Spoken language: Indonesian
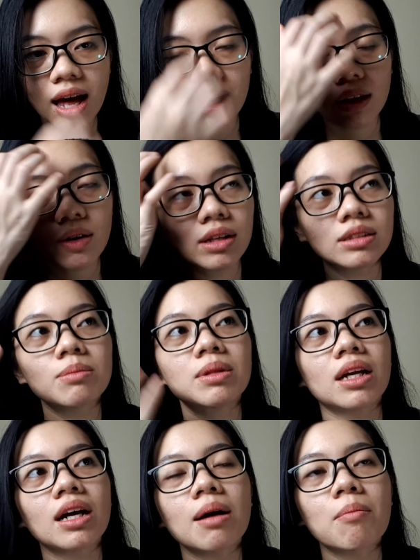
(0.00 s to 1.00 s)
atau yang
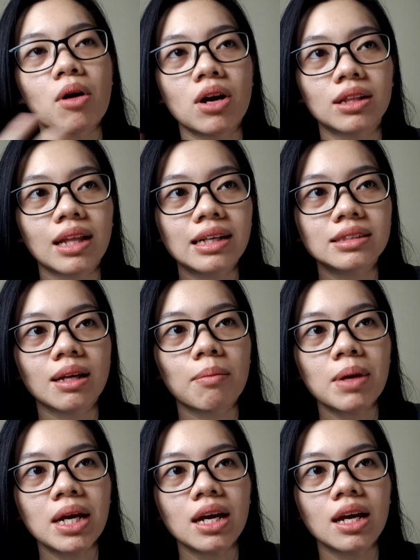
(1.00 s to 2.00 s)
sebenarnya ke monetize
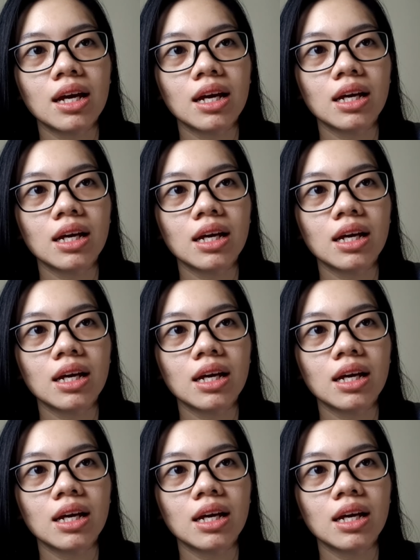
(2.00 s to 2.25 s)
tapi